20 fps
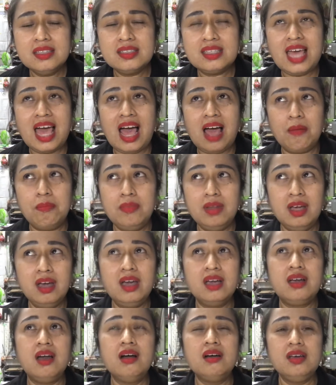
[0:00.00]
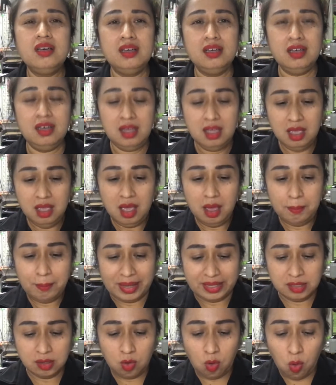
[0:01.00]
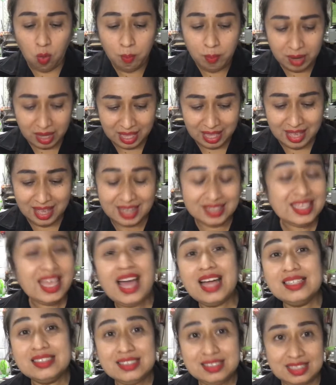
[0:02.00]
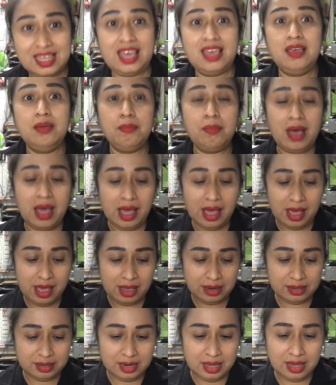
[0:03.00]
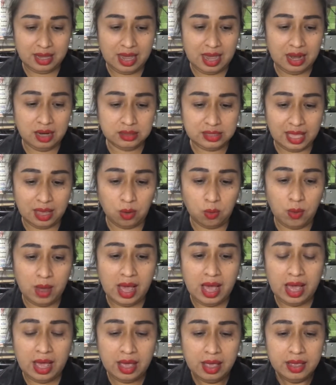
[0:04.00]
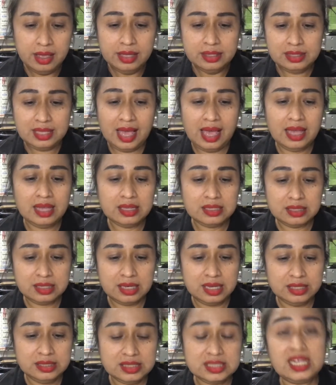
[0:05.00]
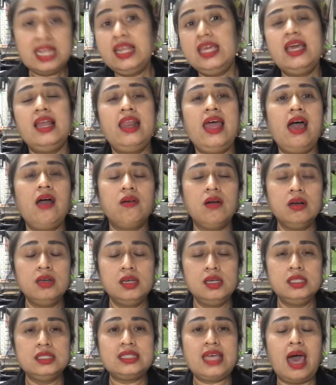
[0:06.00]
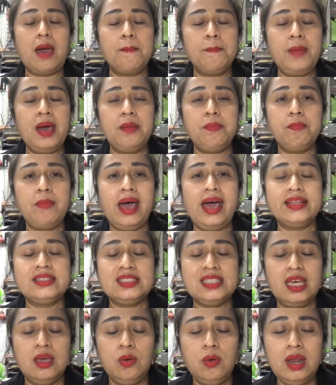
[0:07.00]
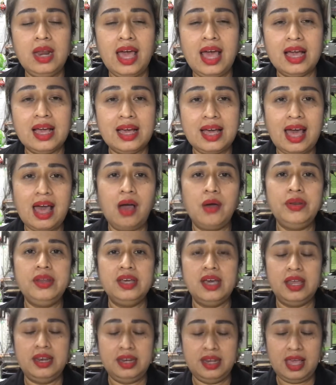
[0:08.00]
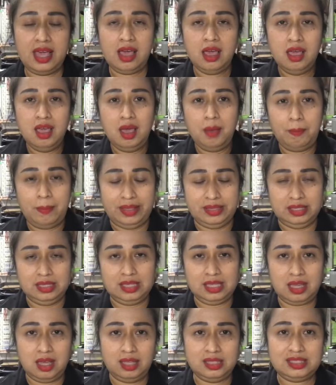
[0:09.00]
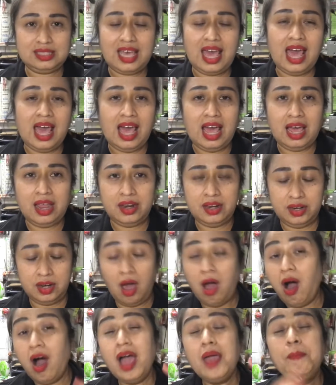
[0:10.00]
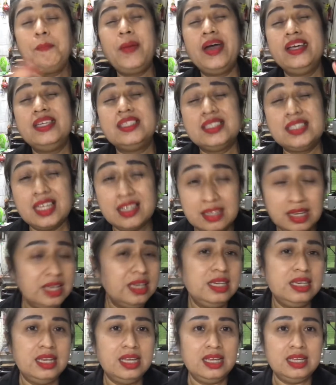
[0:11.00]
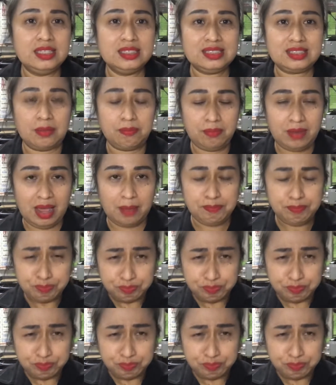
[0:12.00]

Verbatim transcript: ถามเลยก็คือมันคุ้มค่าทางใจมากนะคะแต่ว่าถ้าคิดเฉลี่ยแล้วก็คือ 3,000 บาทใช้เวลา9 เดือนเนี่ยมันก็จะน้อยไปสักนิดนึงสำหรับ